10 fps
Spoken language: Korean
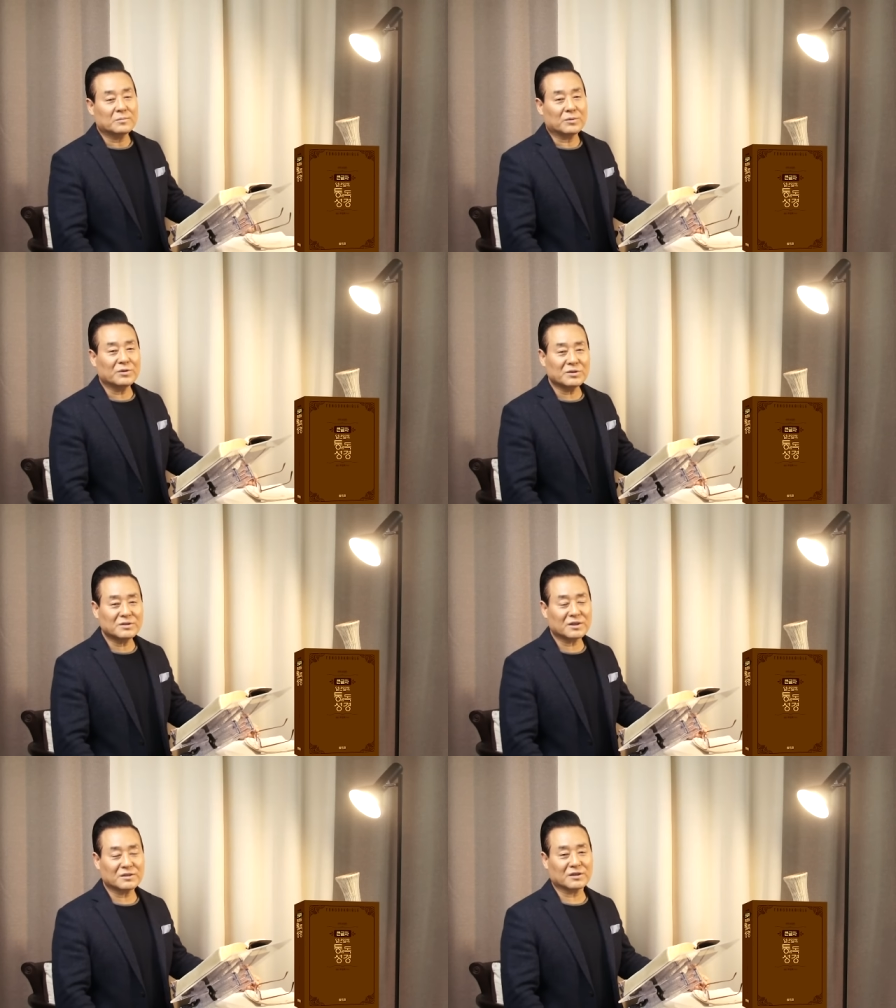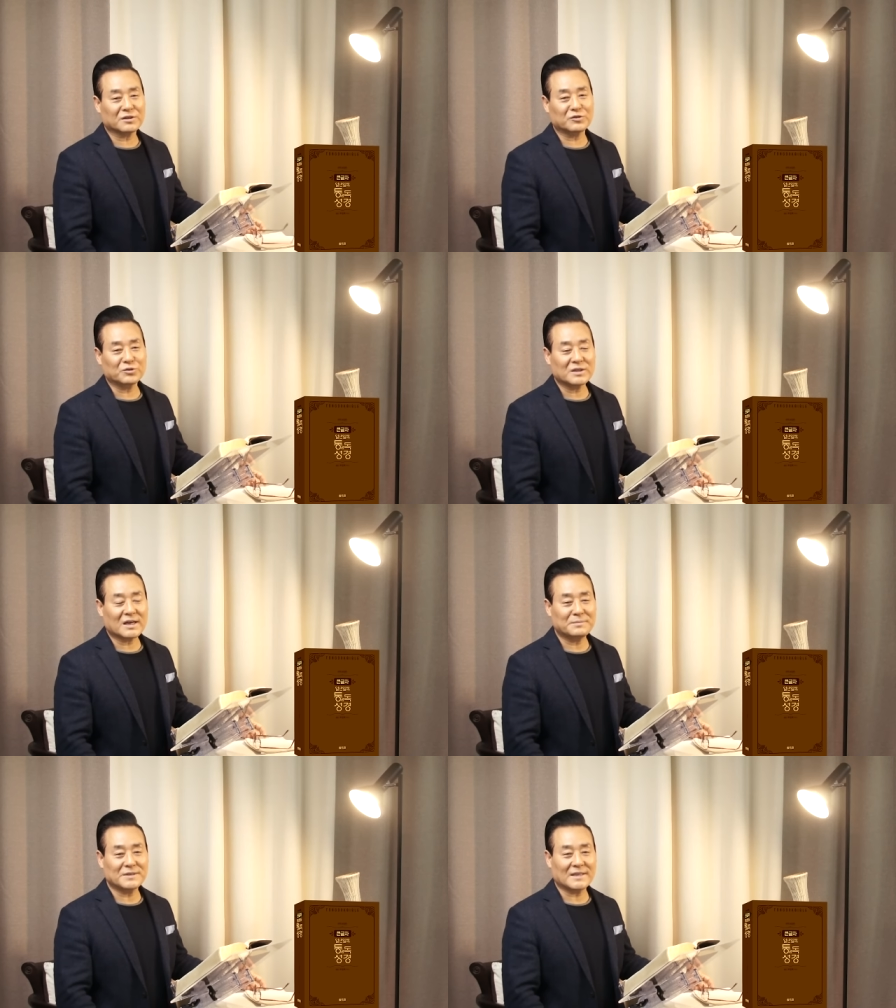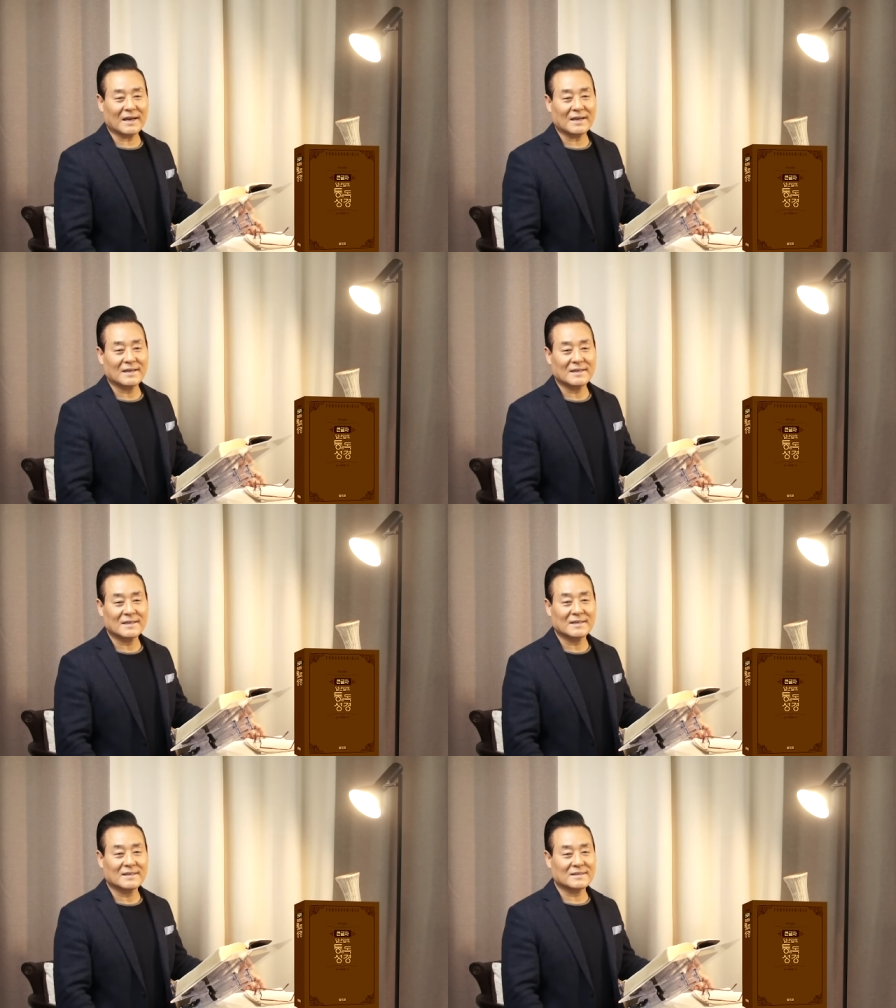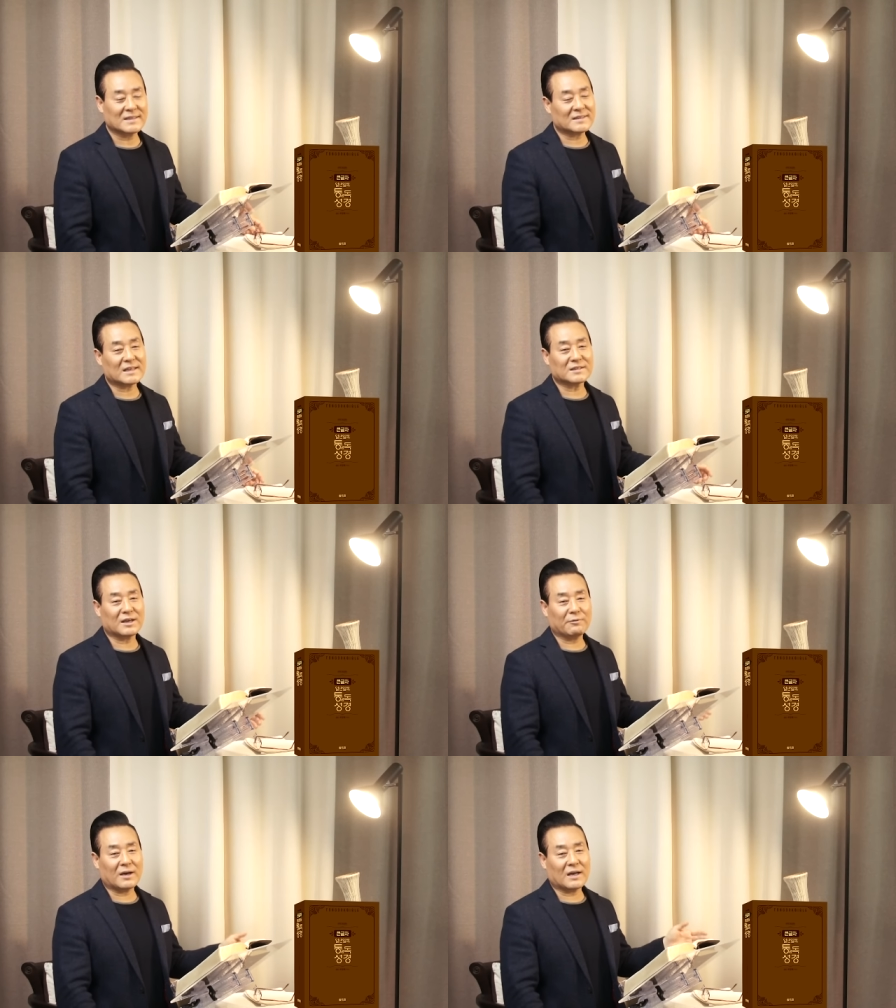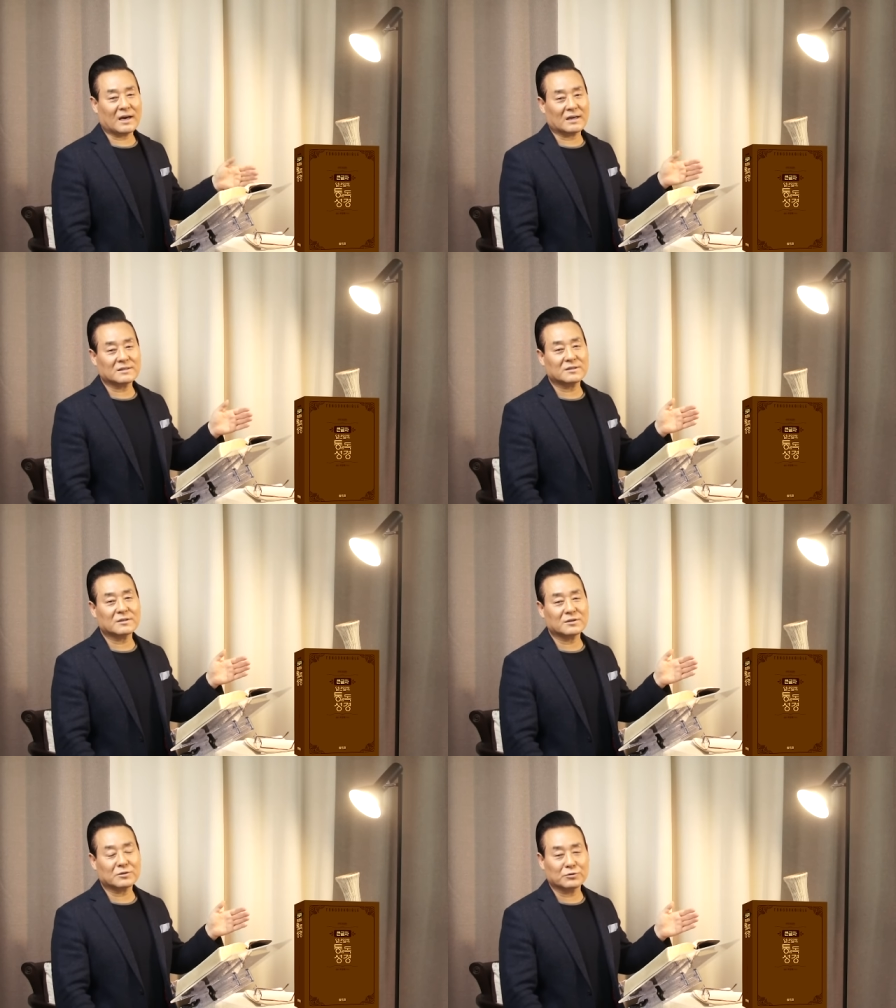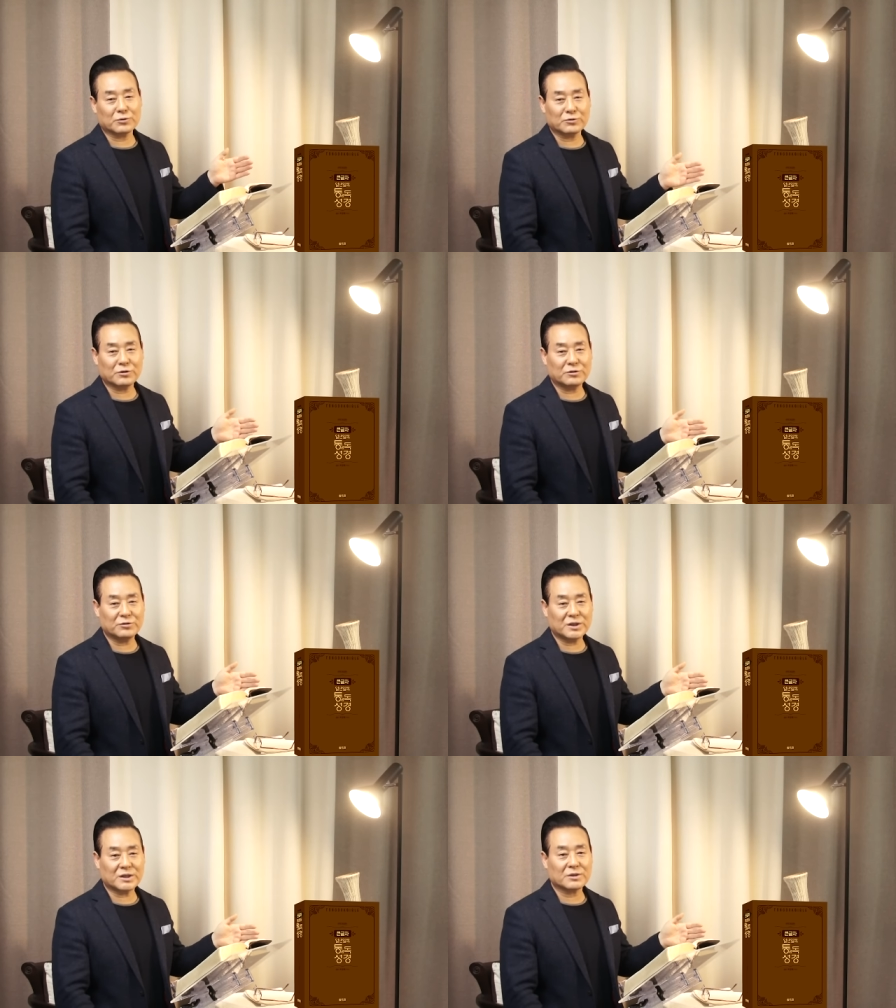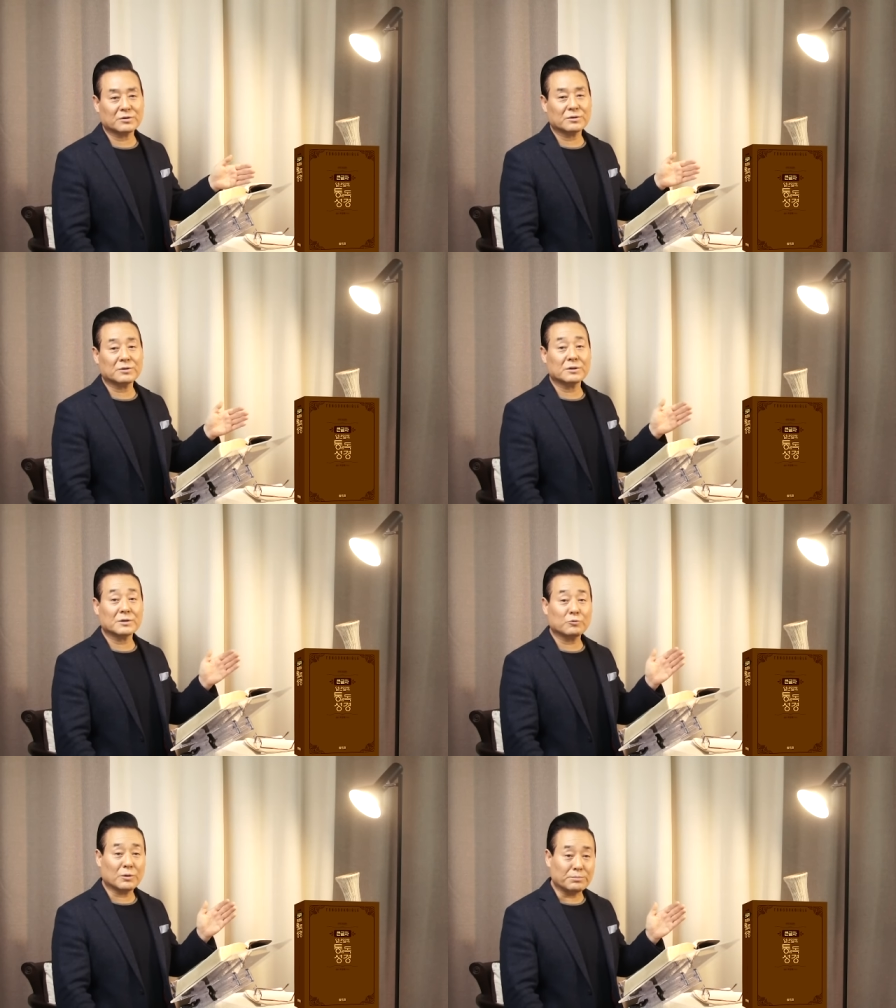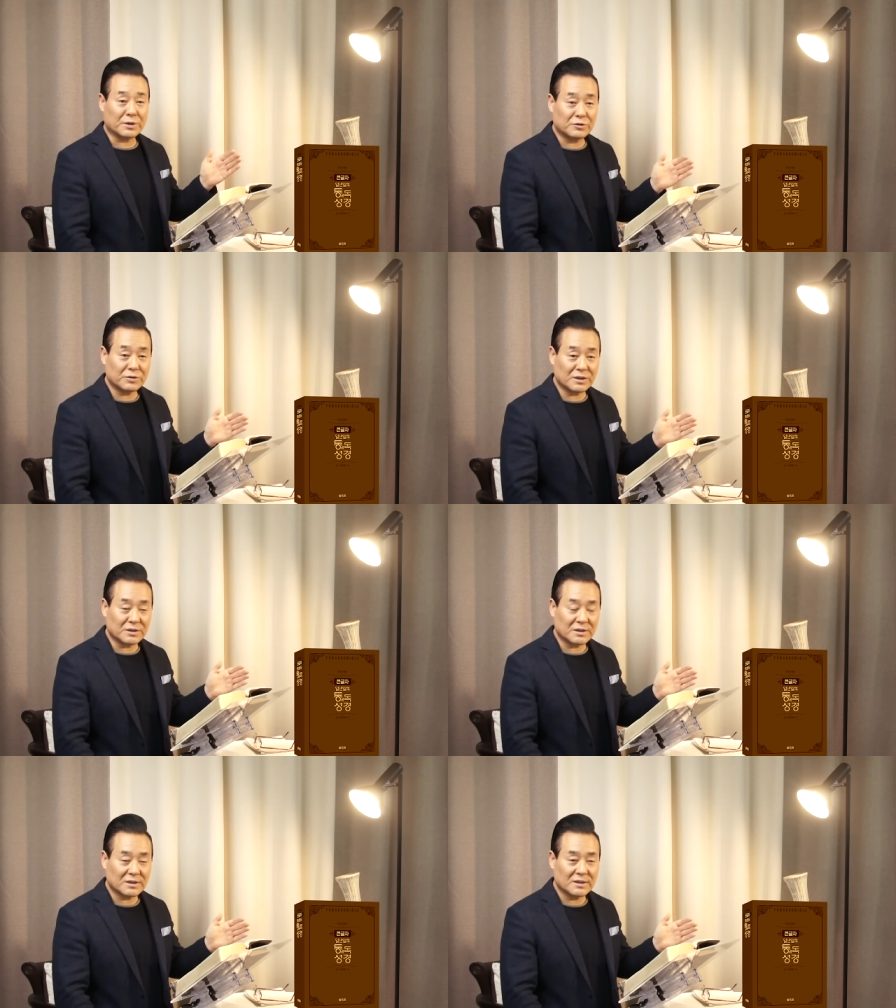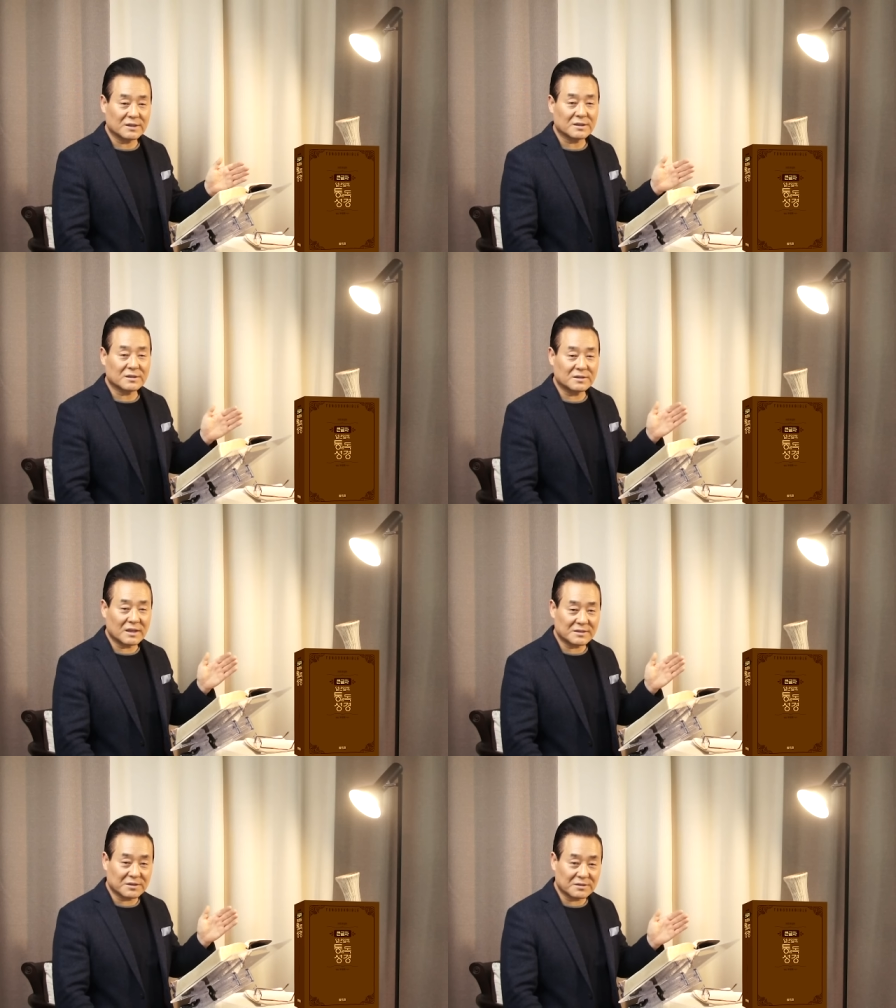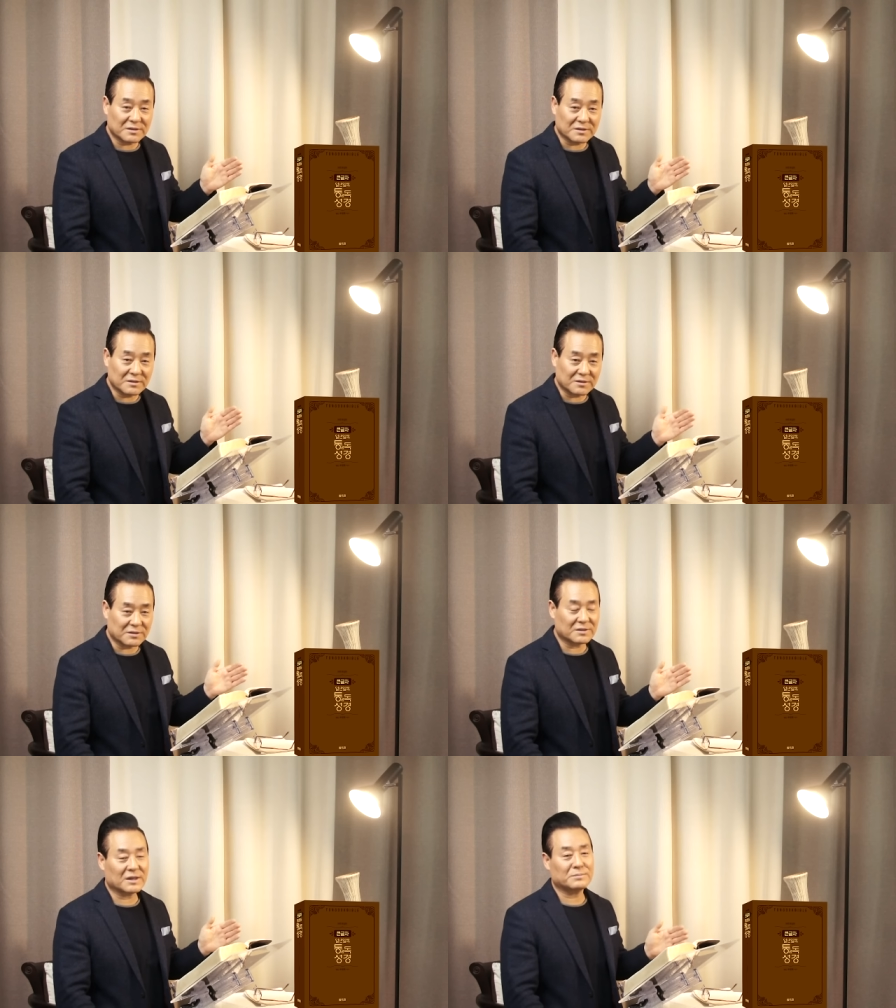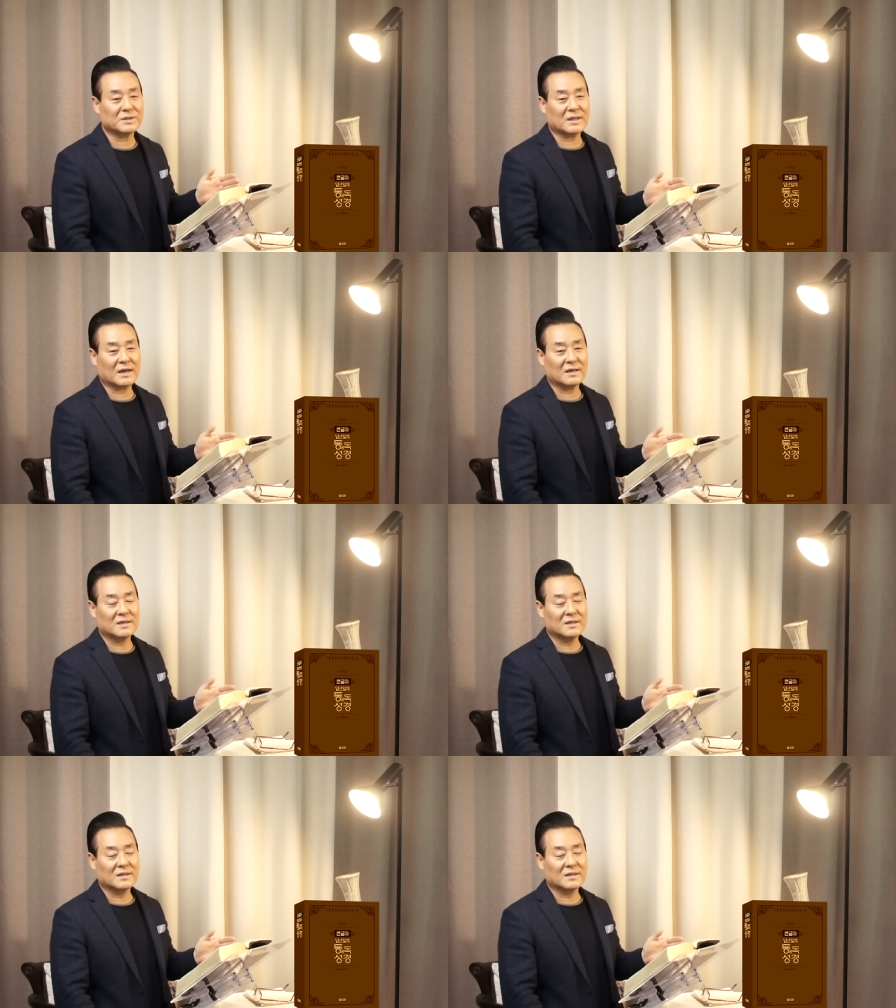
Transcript: 모든 성경은 유익합니다. 세상 예화나 성경 요절주의, 권별주의는 끝내 성경을 어렵게 합니다.